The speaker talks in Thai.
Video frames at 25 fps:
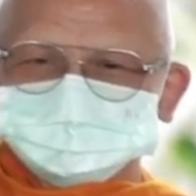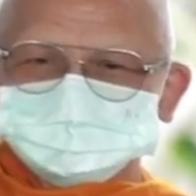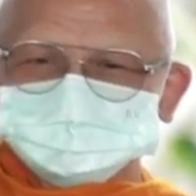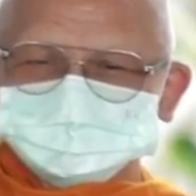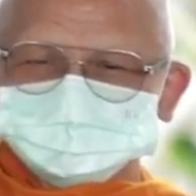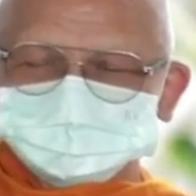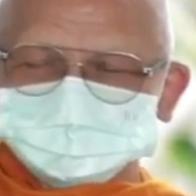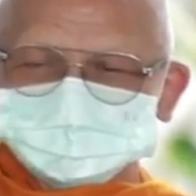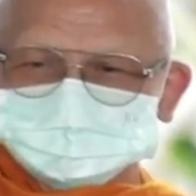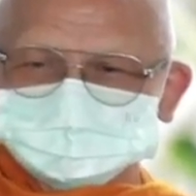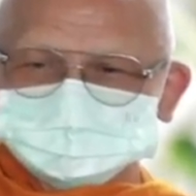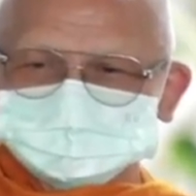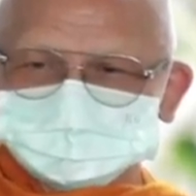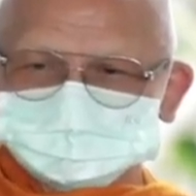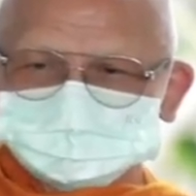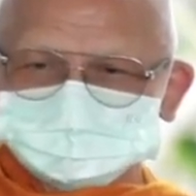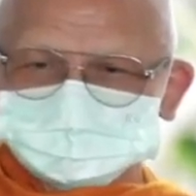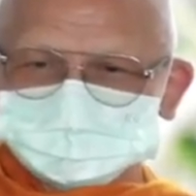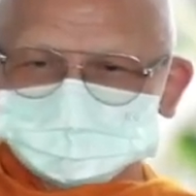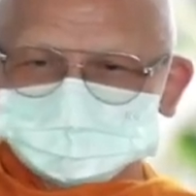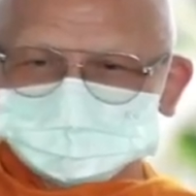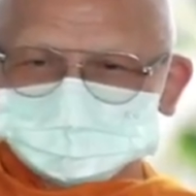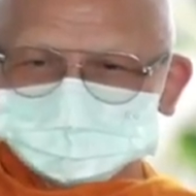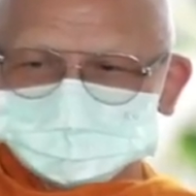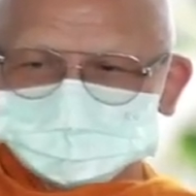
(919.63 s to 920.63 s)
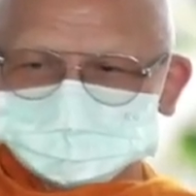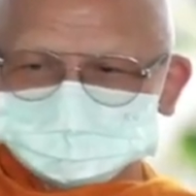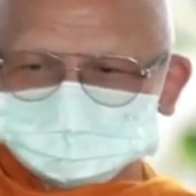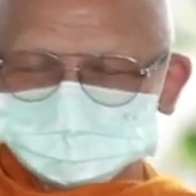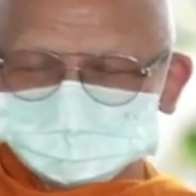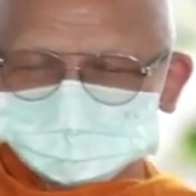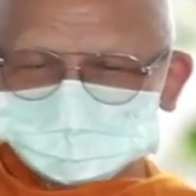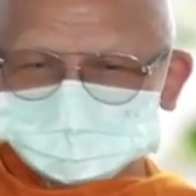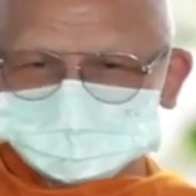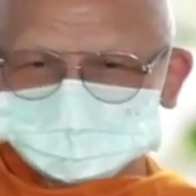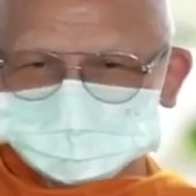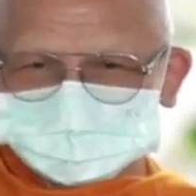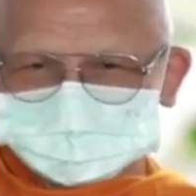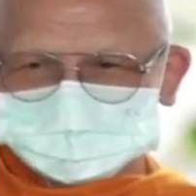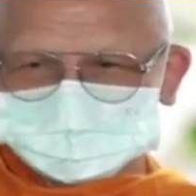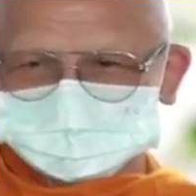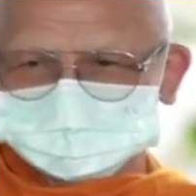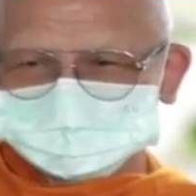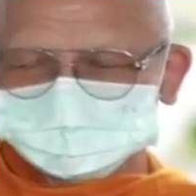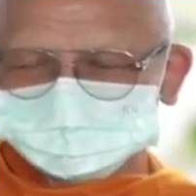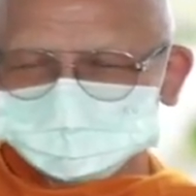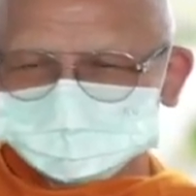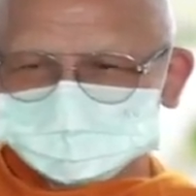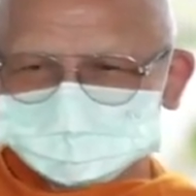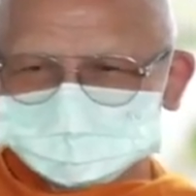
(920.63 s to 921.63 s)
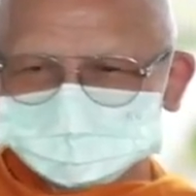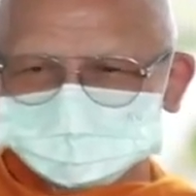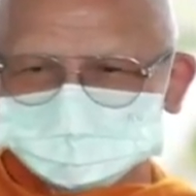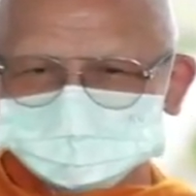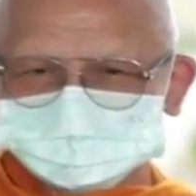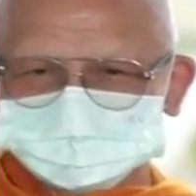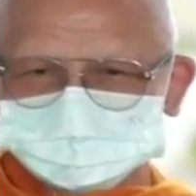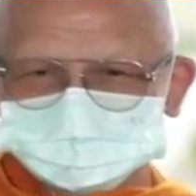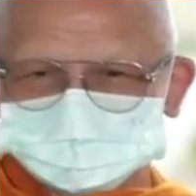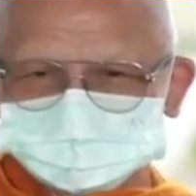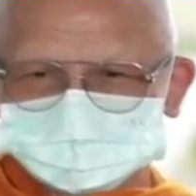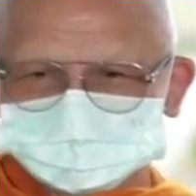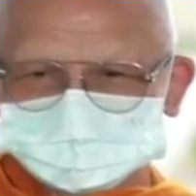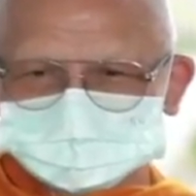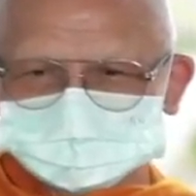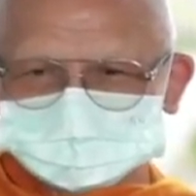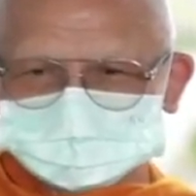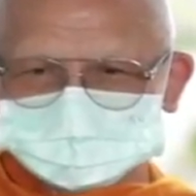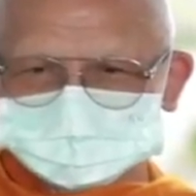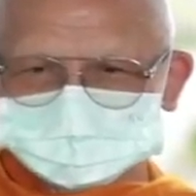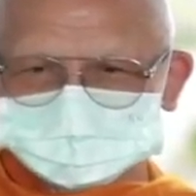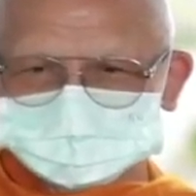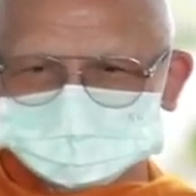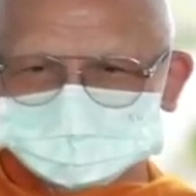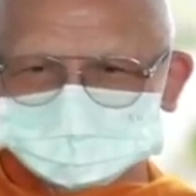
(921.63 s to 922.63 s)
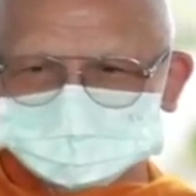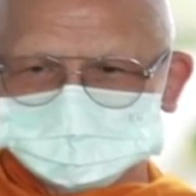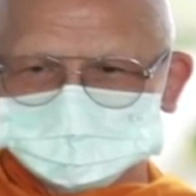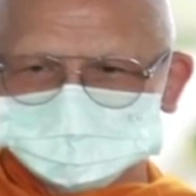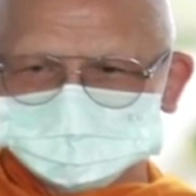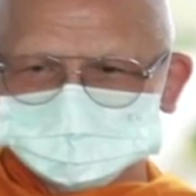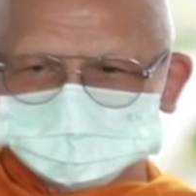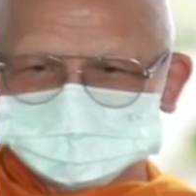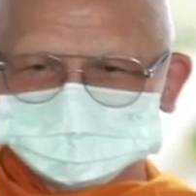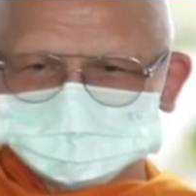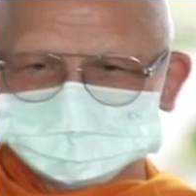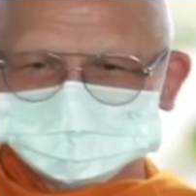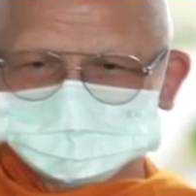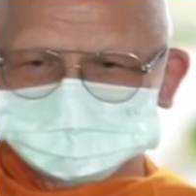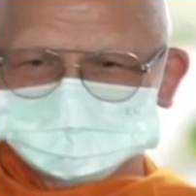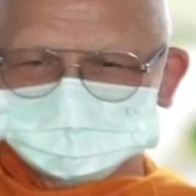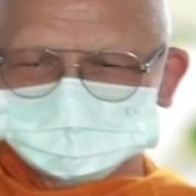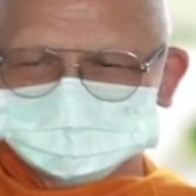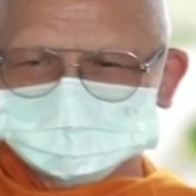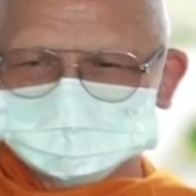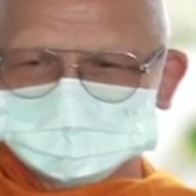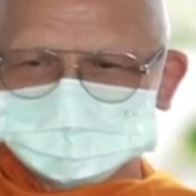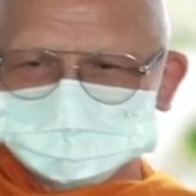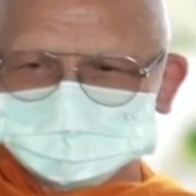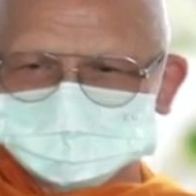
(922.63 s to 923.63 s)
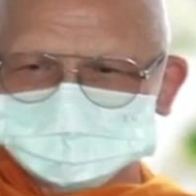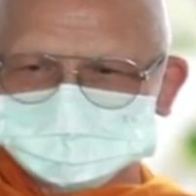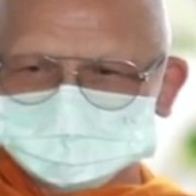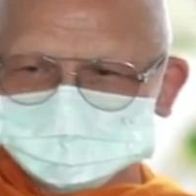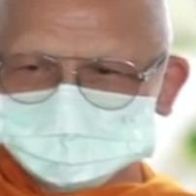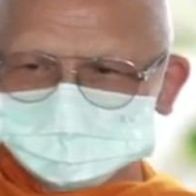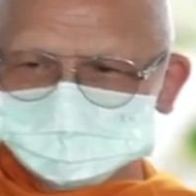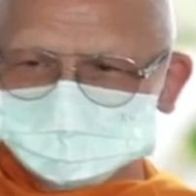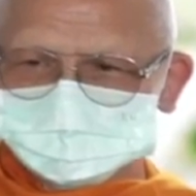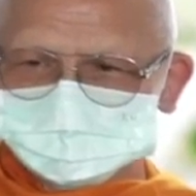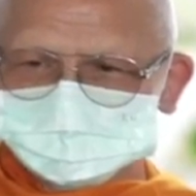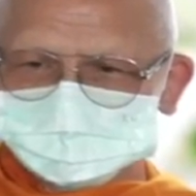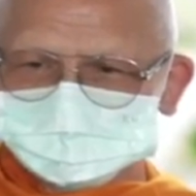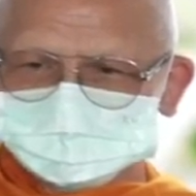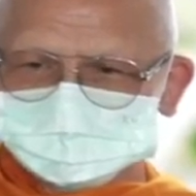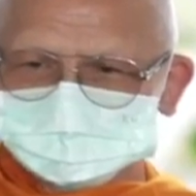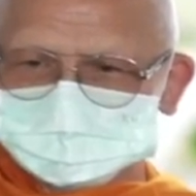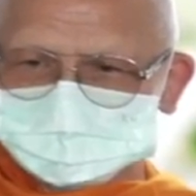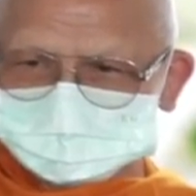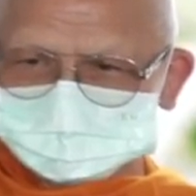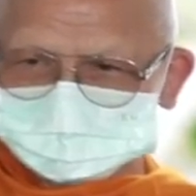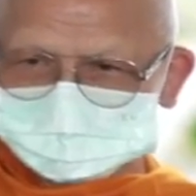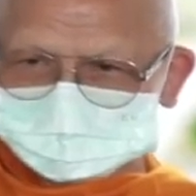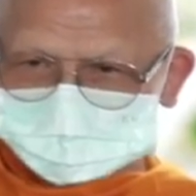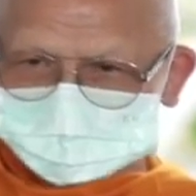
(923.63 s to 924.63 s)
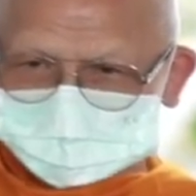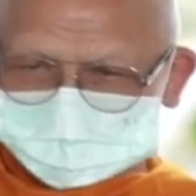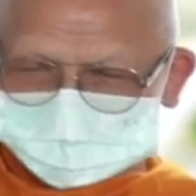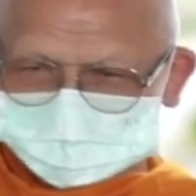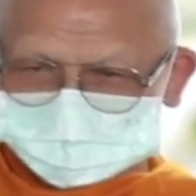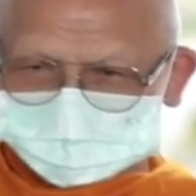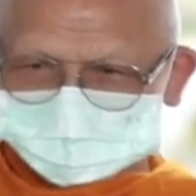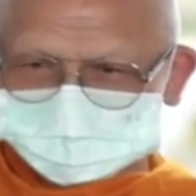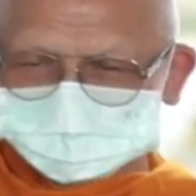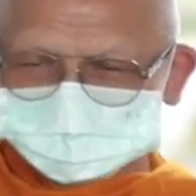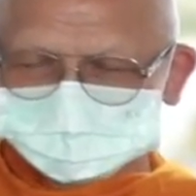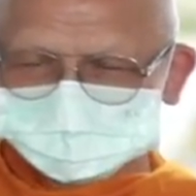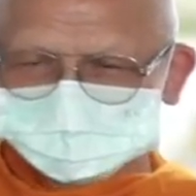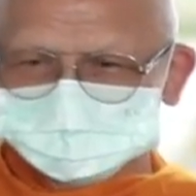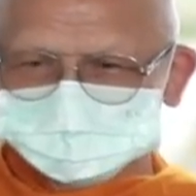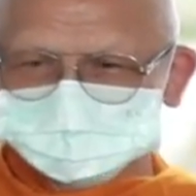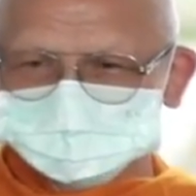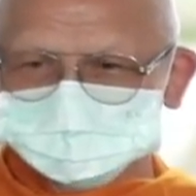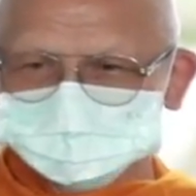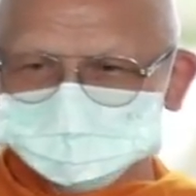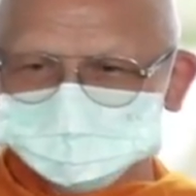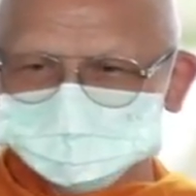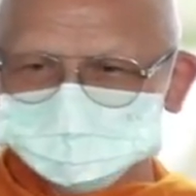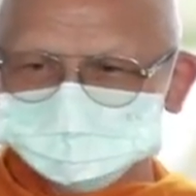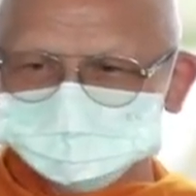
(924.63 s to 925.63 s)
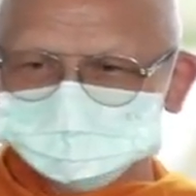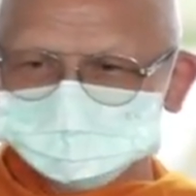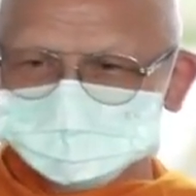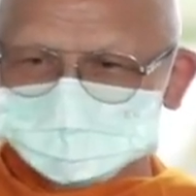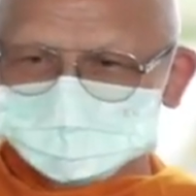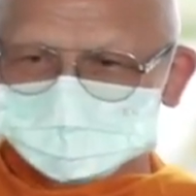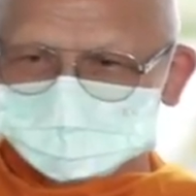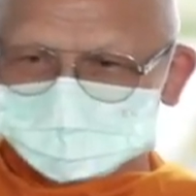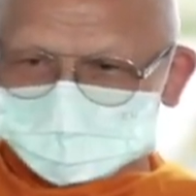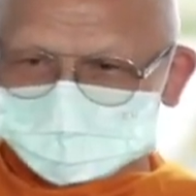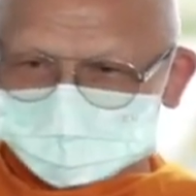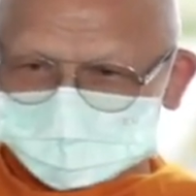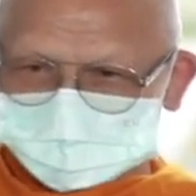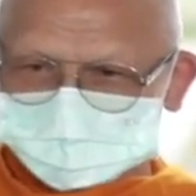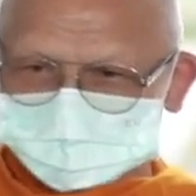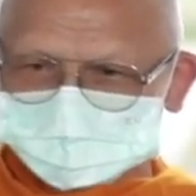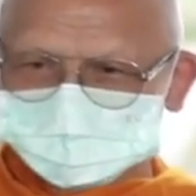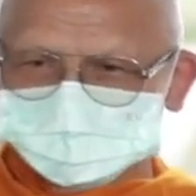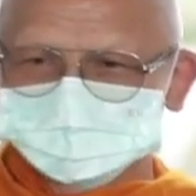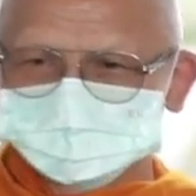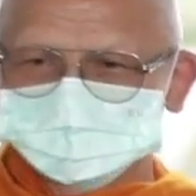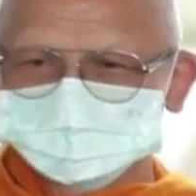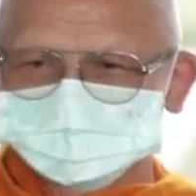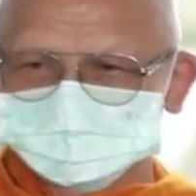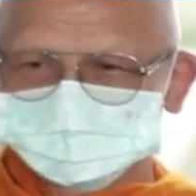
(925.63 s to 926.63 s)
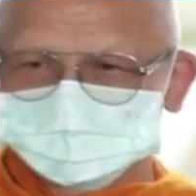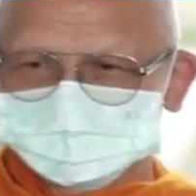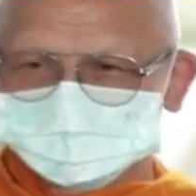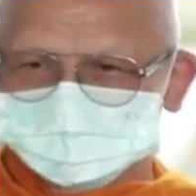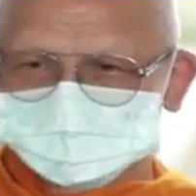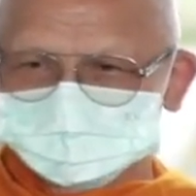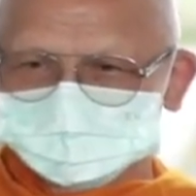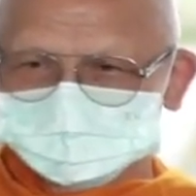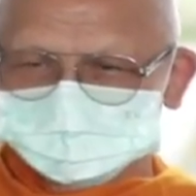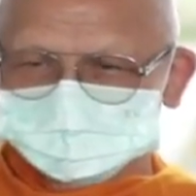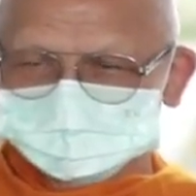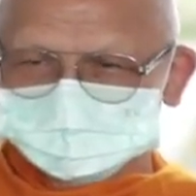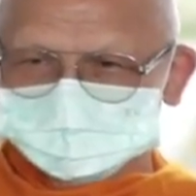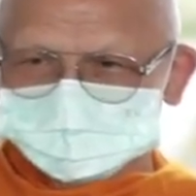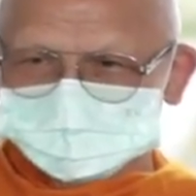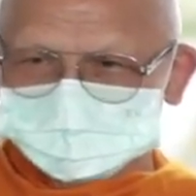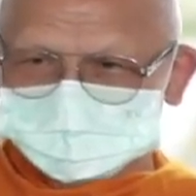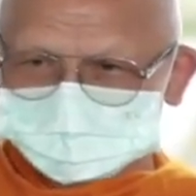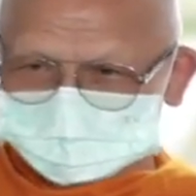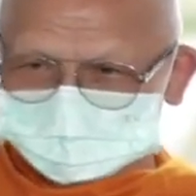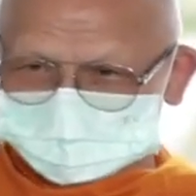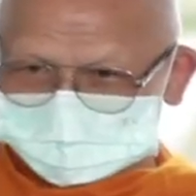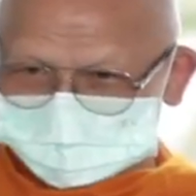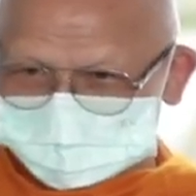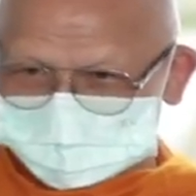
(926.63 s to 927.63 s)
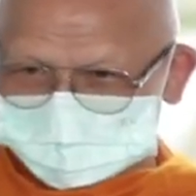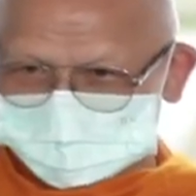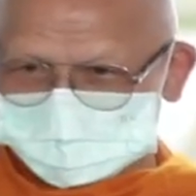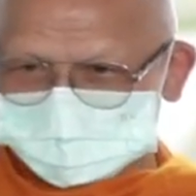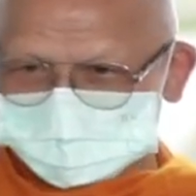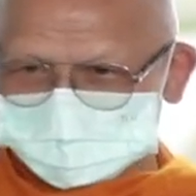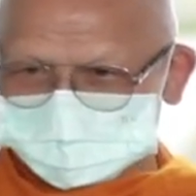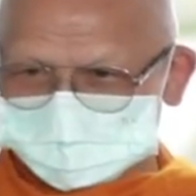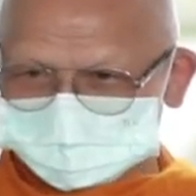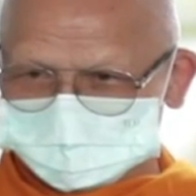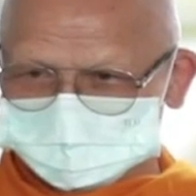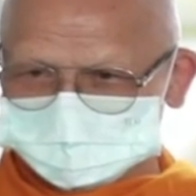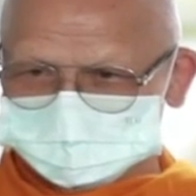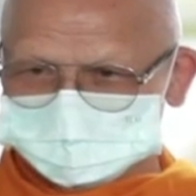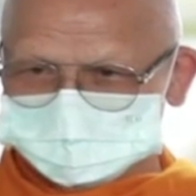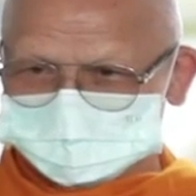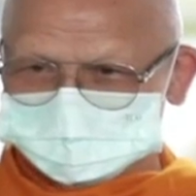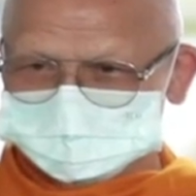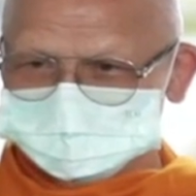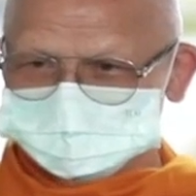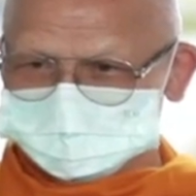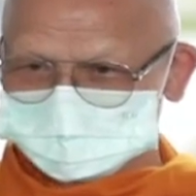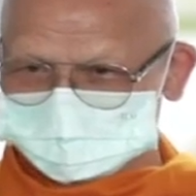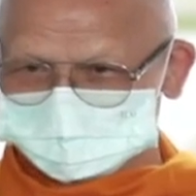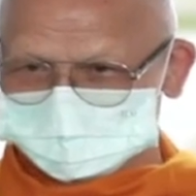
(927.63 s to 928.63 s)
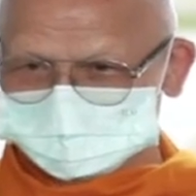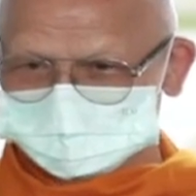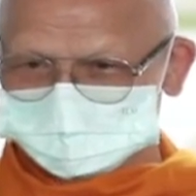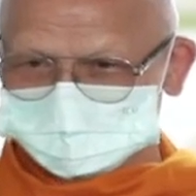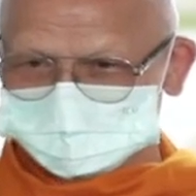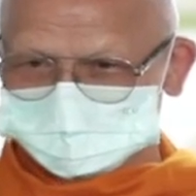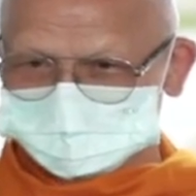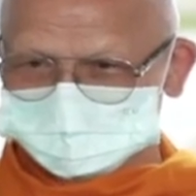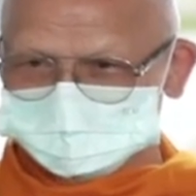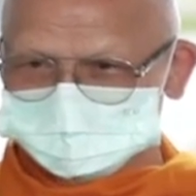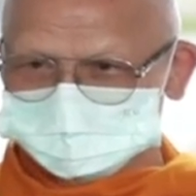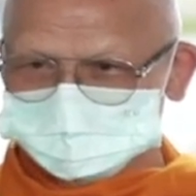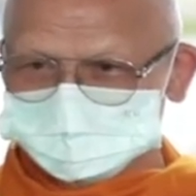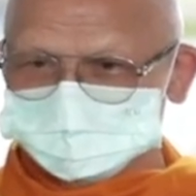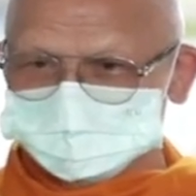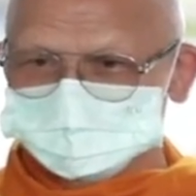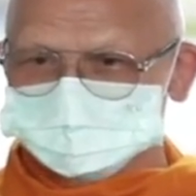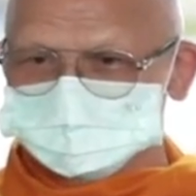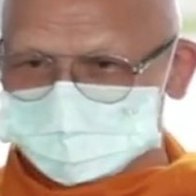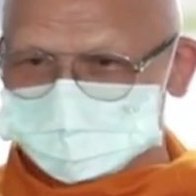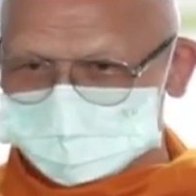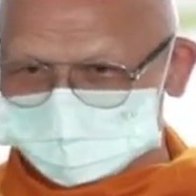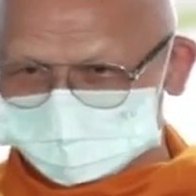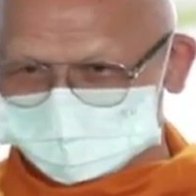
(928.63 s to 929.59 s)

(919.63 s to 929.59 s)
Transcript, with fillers: อาจารย์พุทธทาสบอกว่า เกิดขึ้นตั้งอยู่ดับไป คือมหาคาถาอันศักดิ์สิทธิ์ของพุทธเจ้า